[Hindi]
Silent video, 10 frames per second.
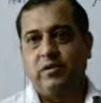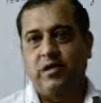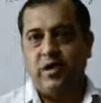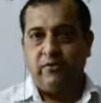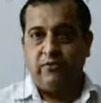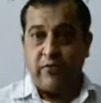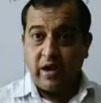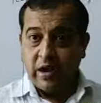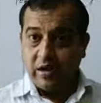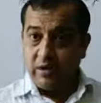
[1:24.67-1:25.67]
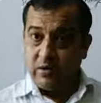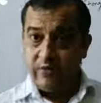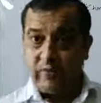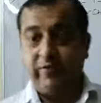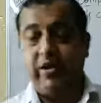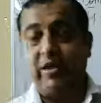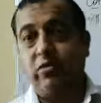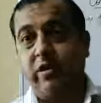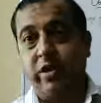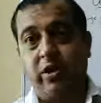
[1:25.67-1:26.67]
ठीक है फाइव लाख फिफ्टी
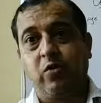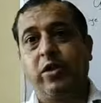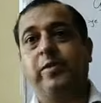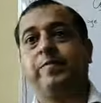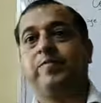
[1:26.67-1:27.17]
थाउजेंड रेट हो गया